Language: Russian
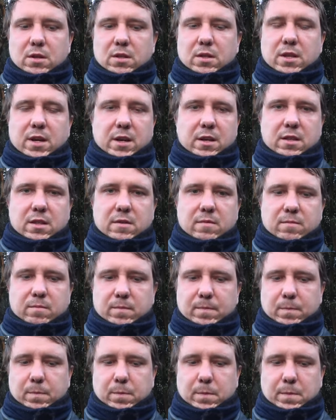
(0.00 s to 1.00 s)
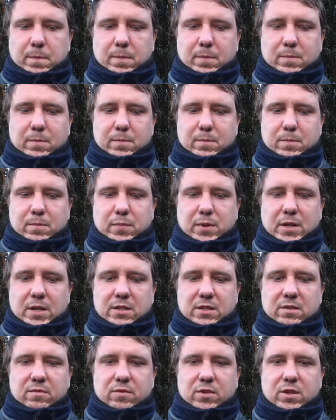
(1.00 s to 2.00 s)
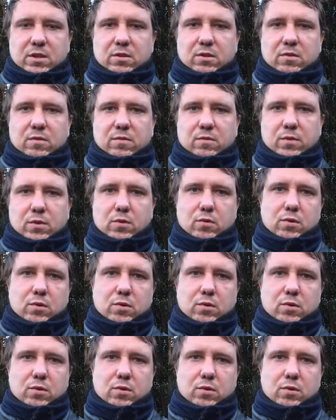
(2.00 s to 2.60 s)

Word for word: На этом празднование Нового